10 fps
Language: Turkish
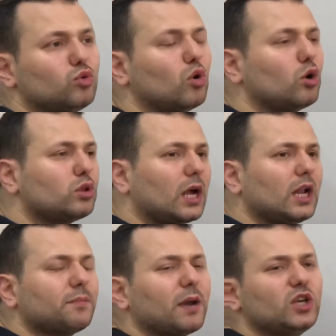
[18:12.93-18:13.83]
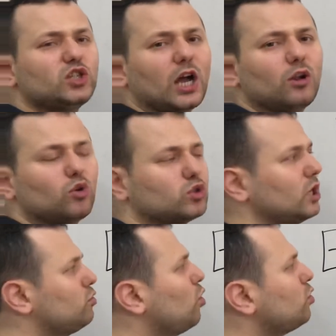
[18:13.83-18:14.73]
4 tane 5 tane
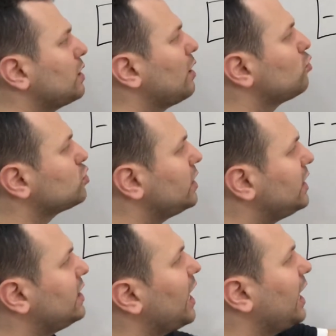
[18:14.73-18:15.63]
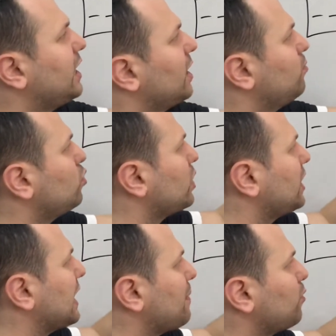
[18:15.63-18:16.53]
olsa 4 tane olsa 2'ye 2
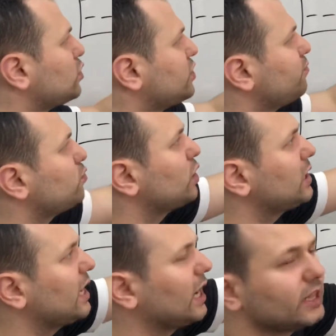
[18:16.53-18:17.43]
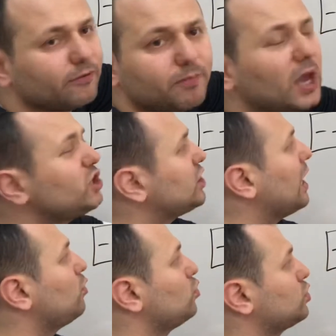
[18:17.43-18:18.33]
buradakiler pozitif buradakiler negatif 5
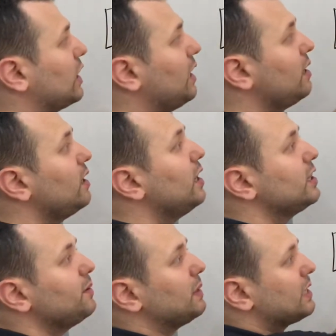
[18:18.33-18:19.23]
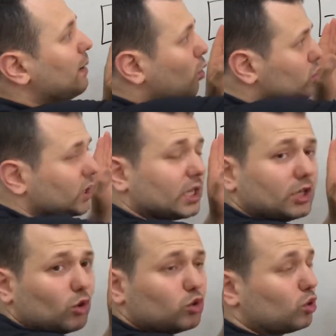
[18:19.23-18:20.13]
tane olsa değil mi tam
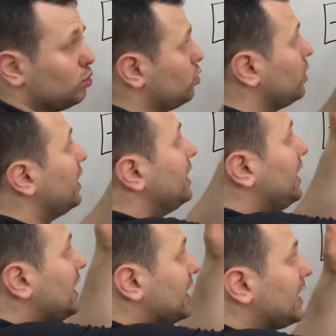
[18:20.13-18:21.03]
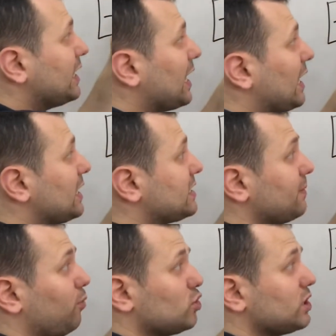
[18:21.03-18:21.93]
ortadaki nötr olur İlk iki
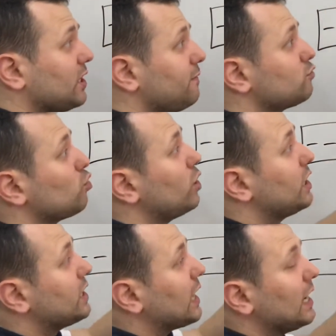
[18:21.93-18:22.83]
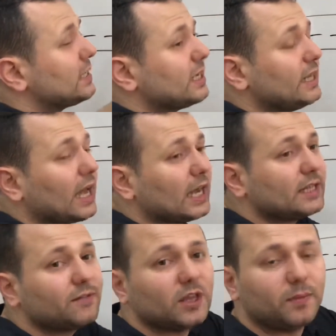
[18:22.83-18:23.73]
tanesi pozitif son iki tanesi
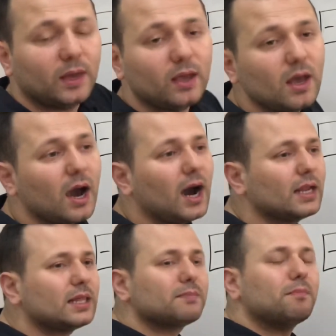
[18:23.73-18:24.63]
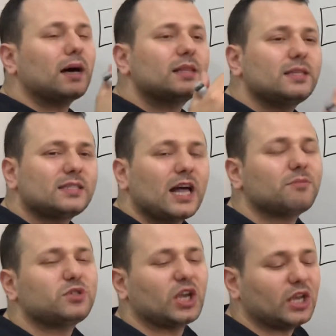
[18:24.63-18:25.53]
negatif gibi artık
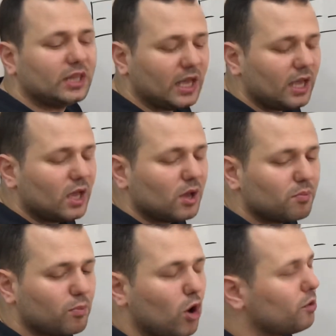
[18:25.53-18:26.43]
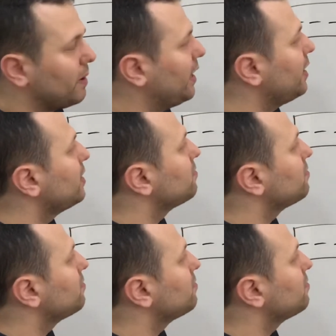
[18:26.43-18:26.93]
mantıksal bir şekilde bölmeye